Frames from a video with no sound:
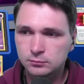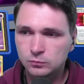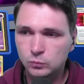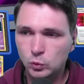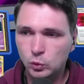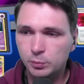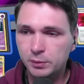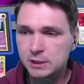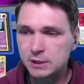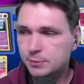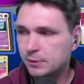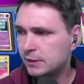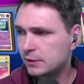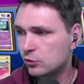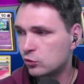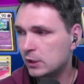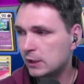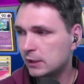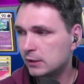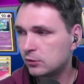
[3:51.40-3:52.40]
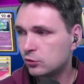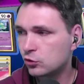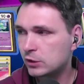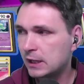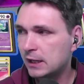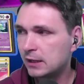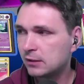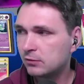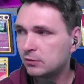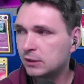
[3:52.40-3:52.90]
Um erstmal diesen schlechten
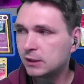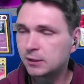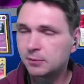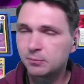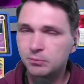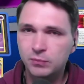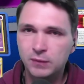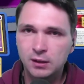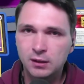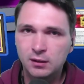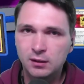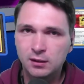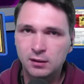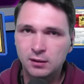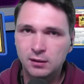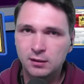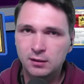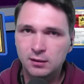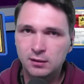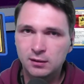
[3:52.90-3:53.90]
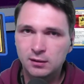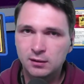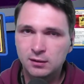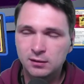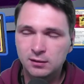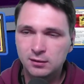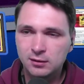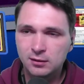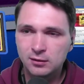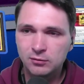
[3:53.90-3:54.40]
Start wieder,
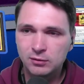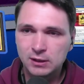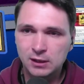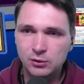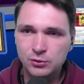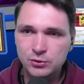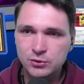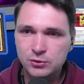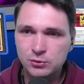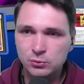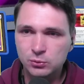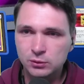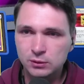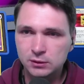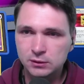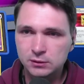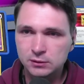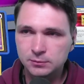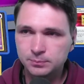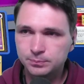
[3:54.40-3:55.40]
wieder rauszuholen, ne?